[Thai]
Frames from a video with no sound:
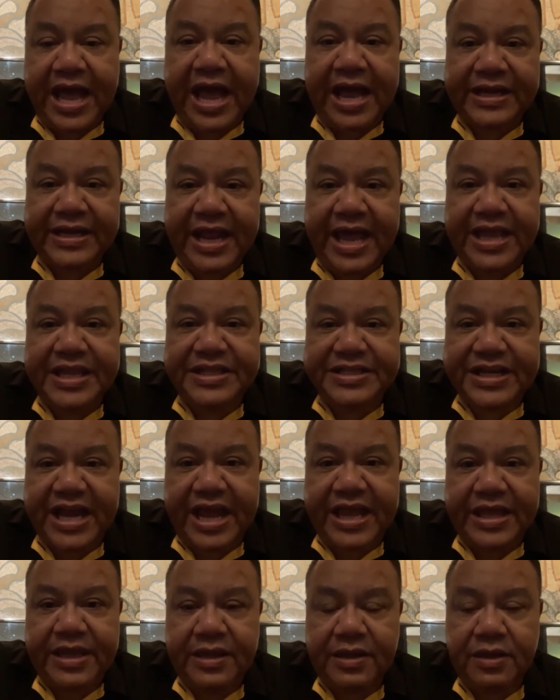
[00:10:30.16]
อยากได้
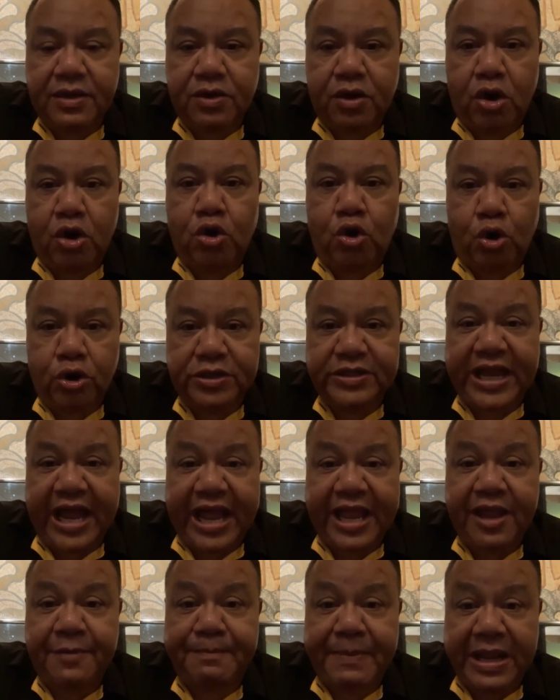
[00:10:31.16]
ใจของคน
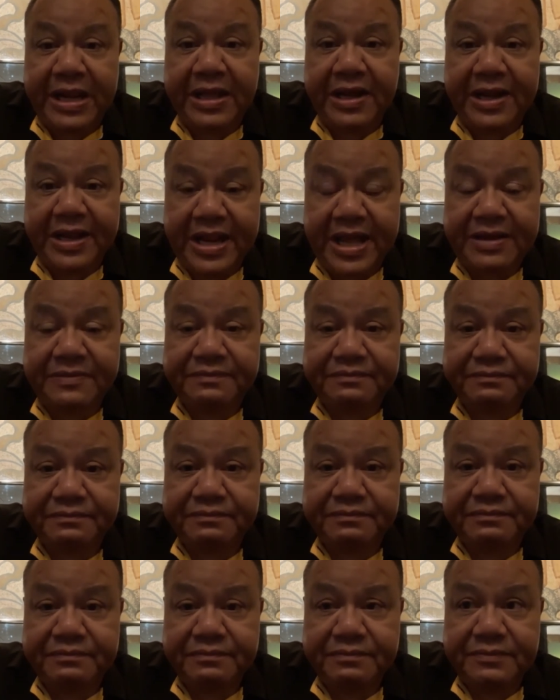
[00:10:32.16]
ไทยไปเลยนะ
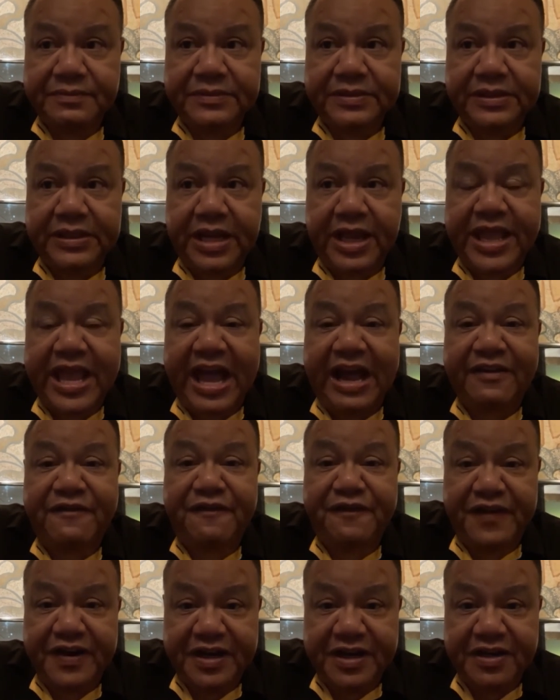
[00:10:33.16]
และอยาก
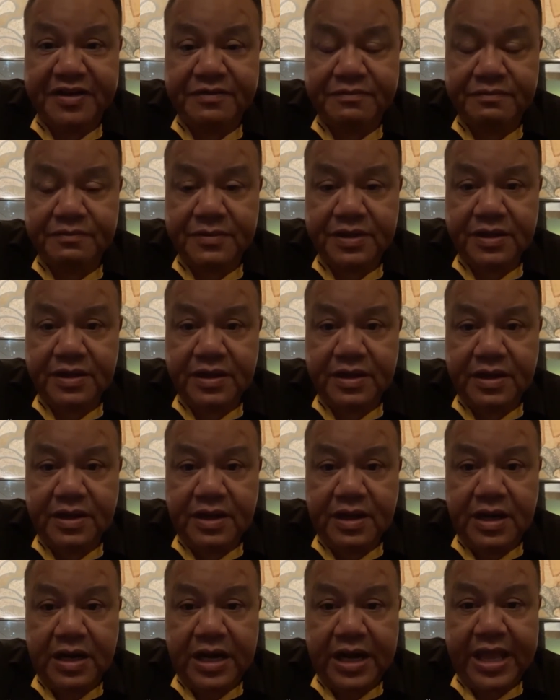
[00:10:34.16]
ฟื้น
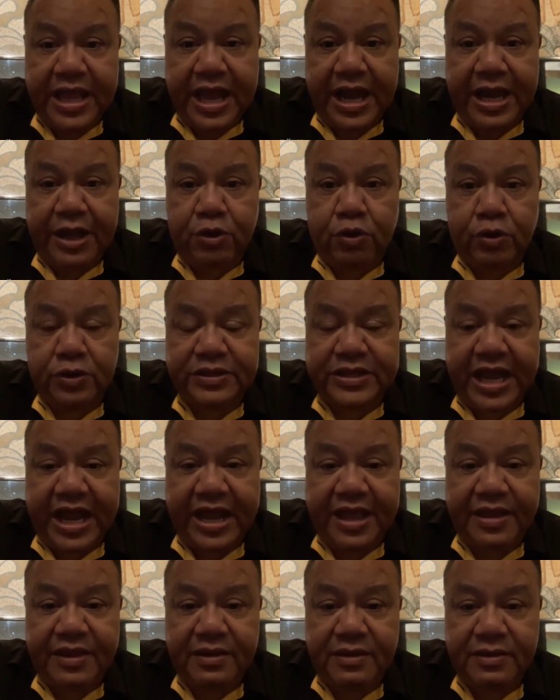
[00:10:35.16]
และอยากให้คน
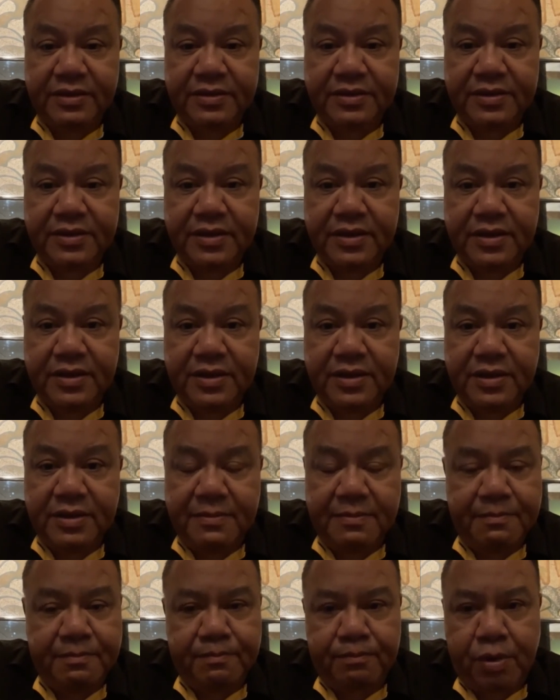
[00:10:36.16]
ไทย
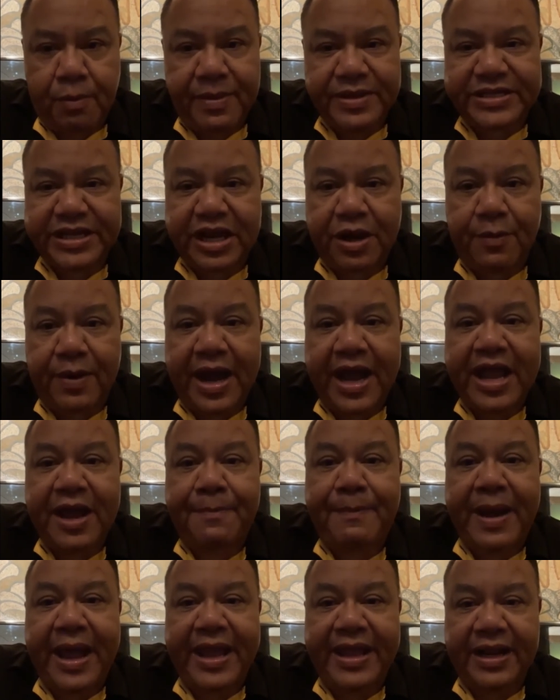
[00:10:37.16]
ผมไม่ใช่คำว่าให้
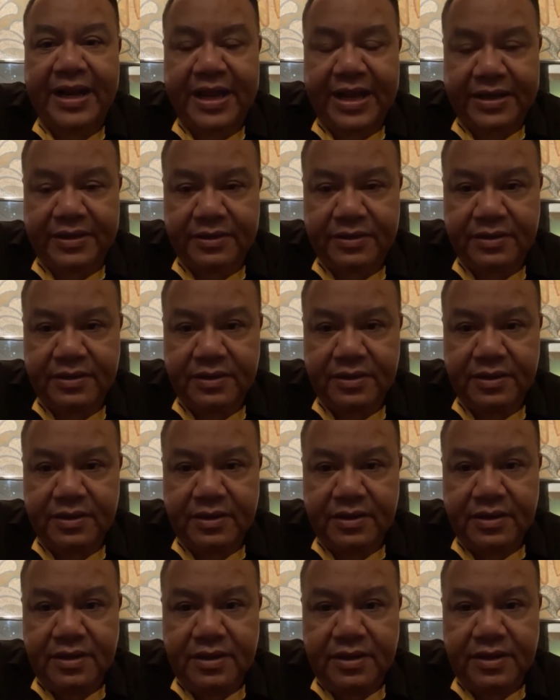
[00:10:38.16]
อภัยก็แล้วกัน
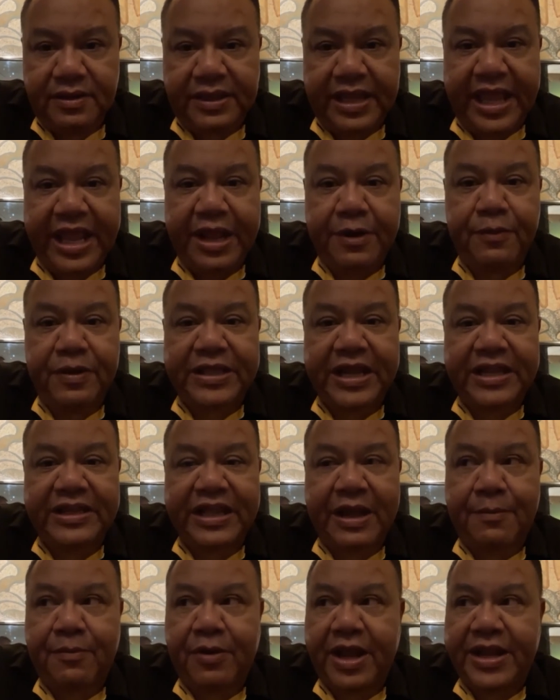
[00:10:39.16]
แต่เห็นว่าท่า
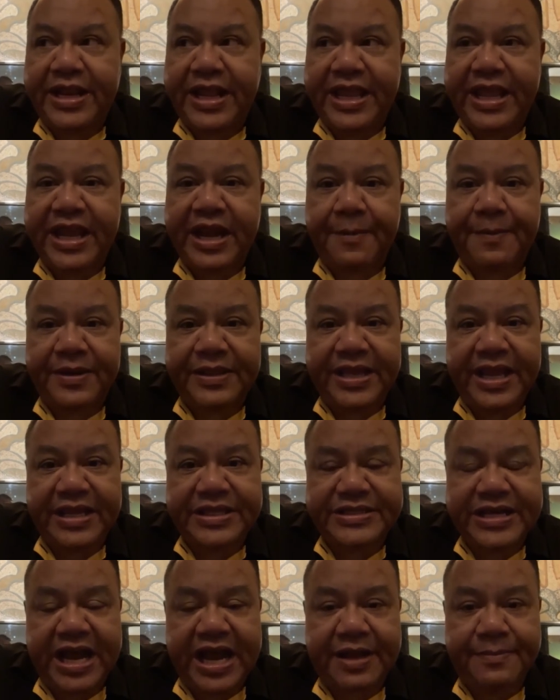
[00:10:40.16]
นทำอะไรดีให้กับประเท
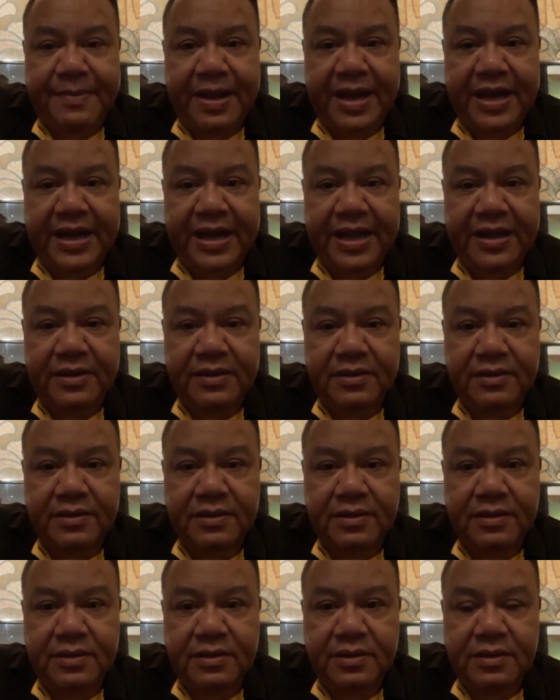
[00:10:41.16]
ศชาติบ้างอะนะ
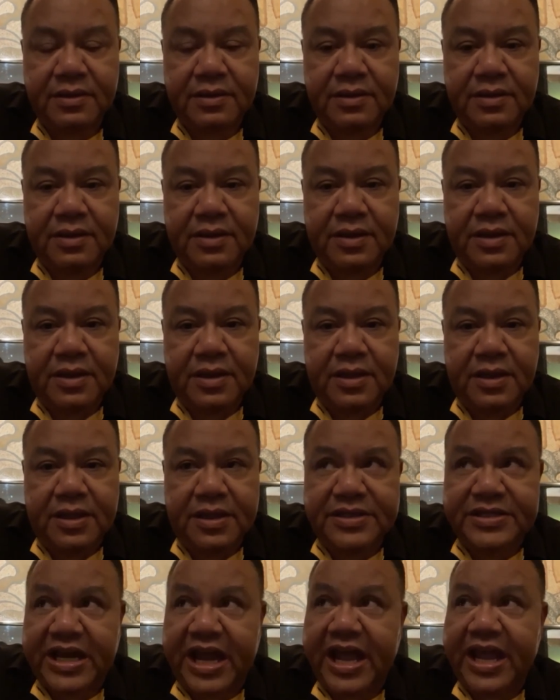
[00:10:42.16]

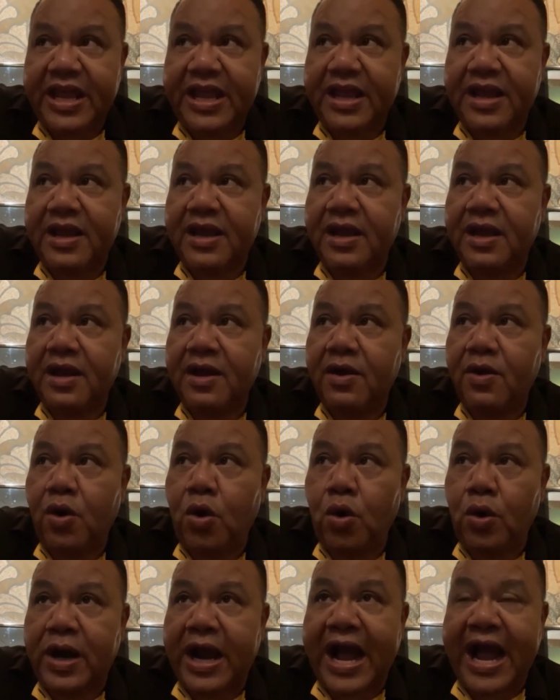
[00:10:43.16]
ใช้
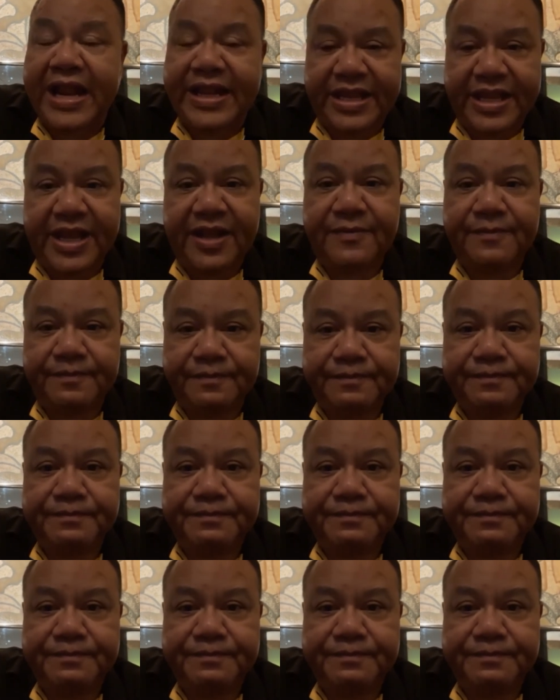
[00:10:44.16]
โอกาสเนี้ย